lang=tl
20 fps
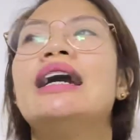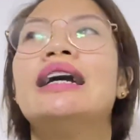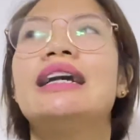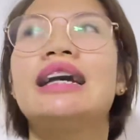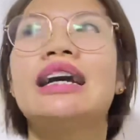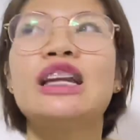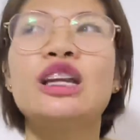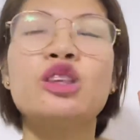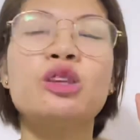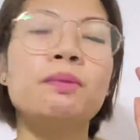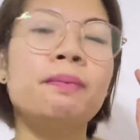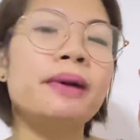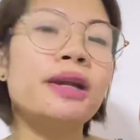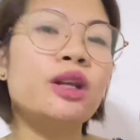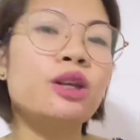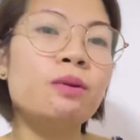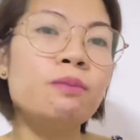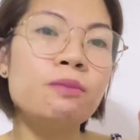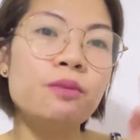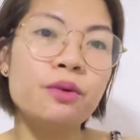ganito pa
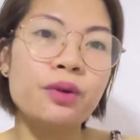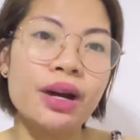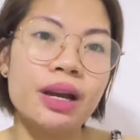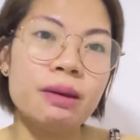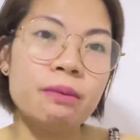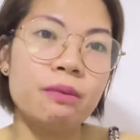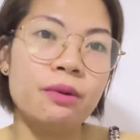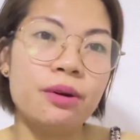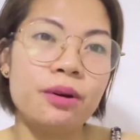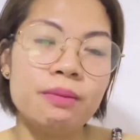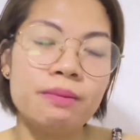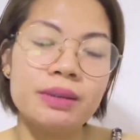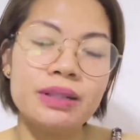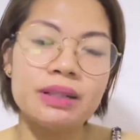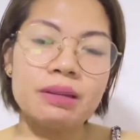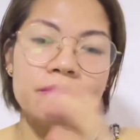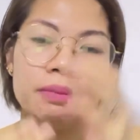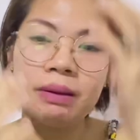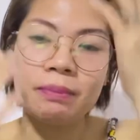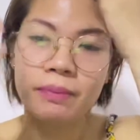rin yung buhay mo, ibig
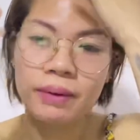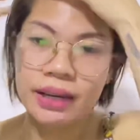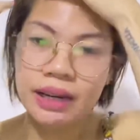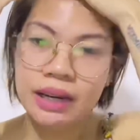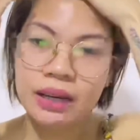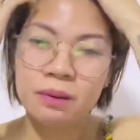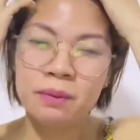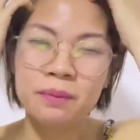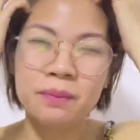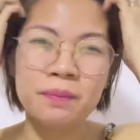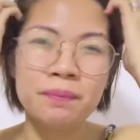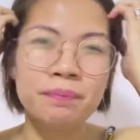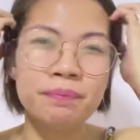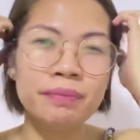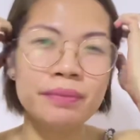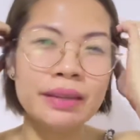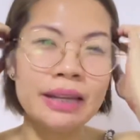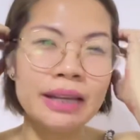sabihin parang hindi